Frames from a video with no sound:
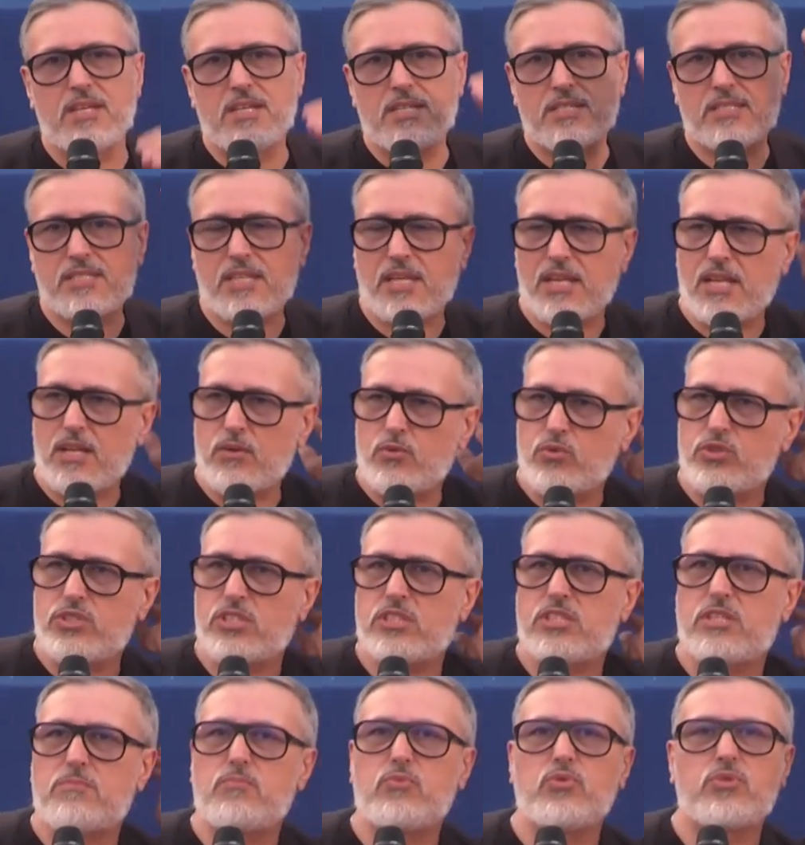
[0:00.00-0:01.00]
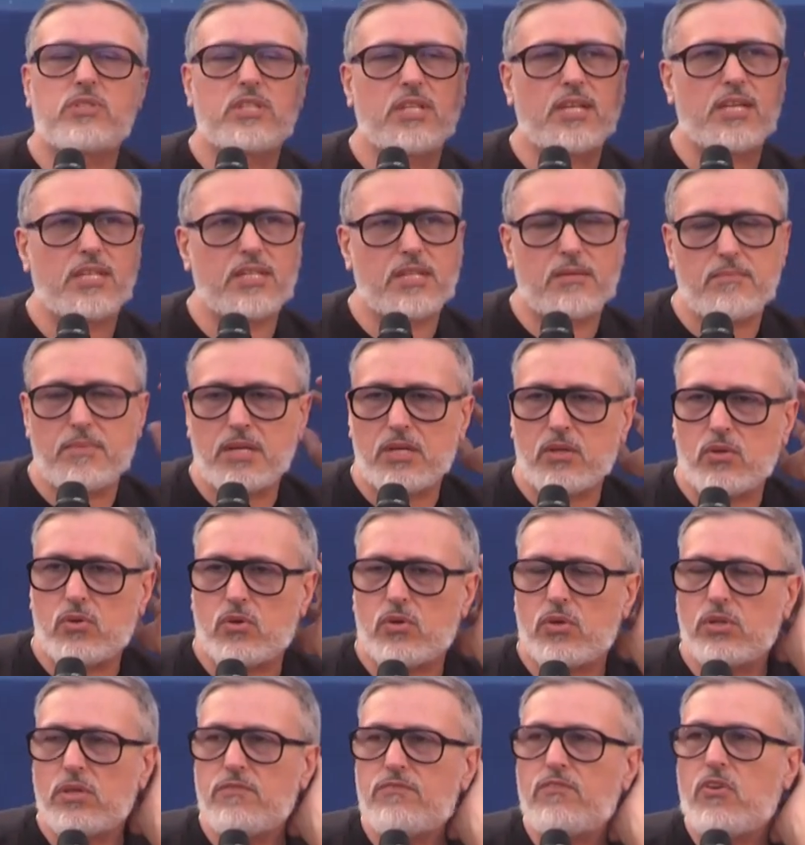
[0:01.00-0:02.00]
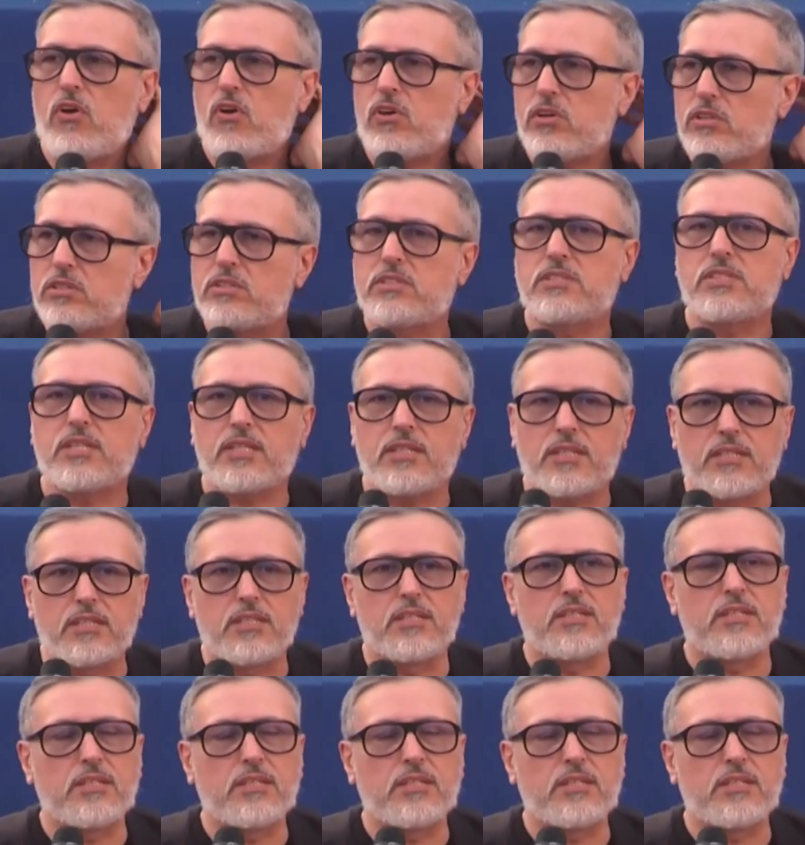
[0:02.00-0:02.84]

se ne usi ti butterai dai balconi, forse